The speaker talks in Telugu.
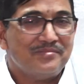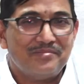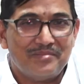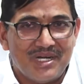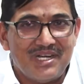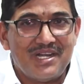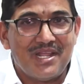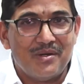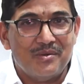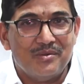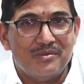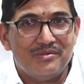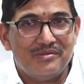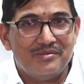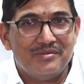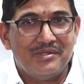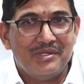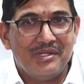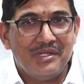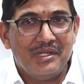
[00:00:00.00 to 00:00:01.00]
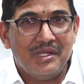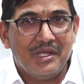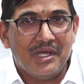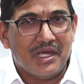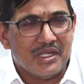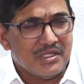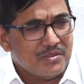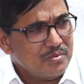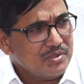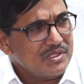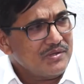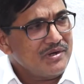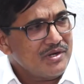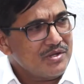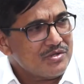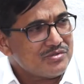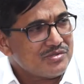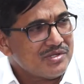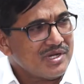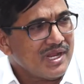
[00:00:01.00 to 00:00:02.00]
పంటలు అద్భుతమైన
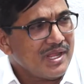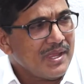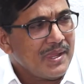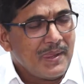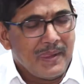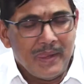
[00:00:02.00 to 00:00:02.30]
వస్తున్నాయి